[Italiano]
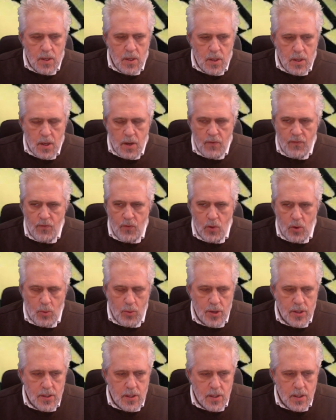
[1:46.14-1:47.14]
a
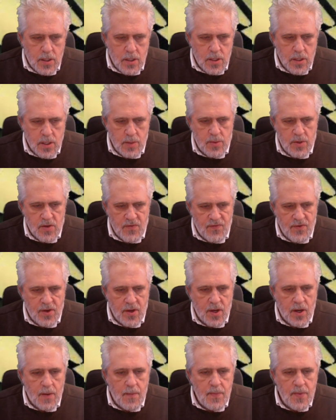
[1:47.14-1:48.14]
forma di
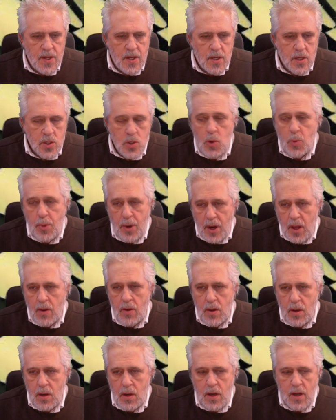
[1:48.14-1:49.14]
semisfera. Sopra
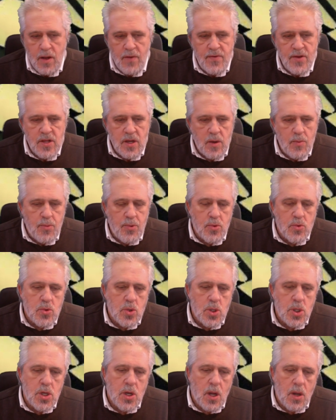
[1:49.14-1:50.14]
la, la cavità
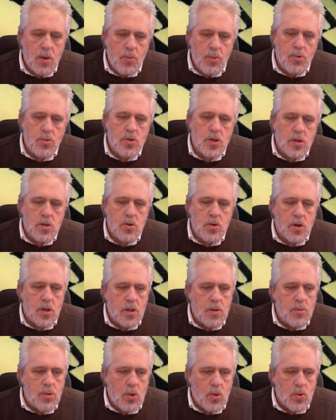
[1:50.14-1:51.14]
appunto c'era il puntatore
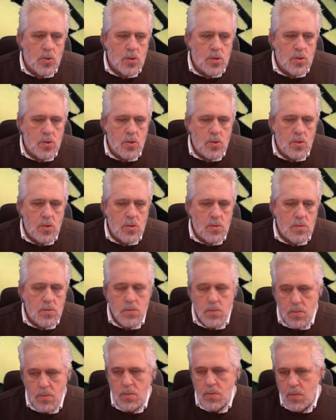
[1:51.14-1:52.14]
di bronzo,
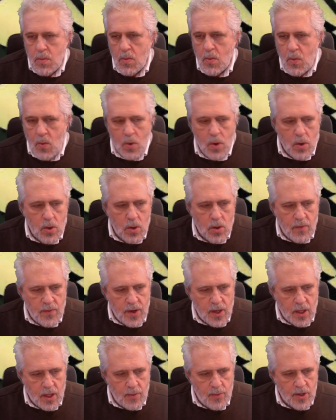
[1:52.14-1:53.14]
quello che
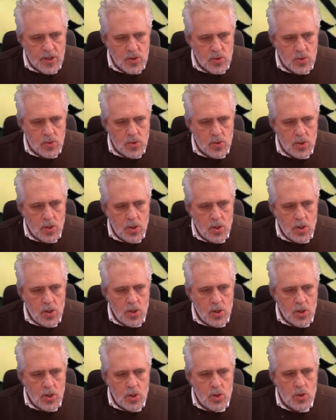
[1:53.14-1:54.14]
viene chiamato
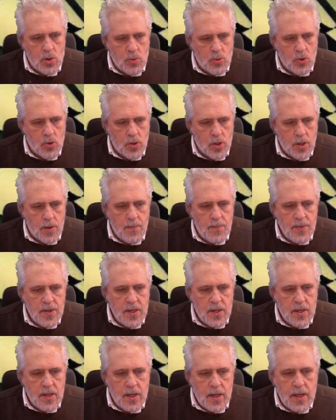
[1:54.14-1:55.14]
gnomone,
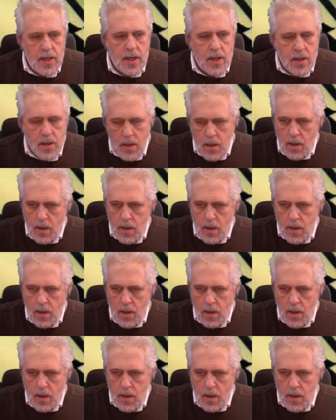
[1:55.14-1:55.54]
e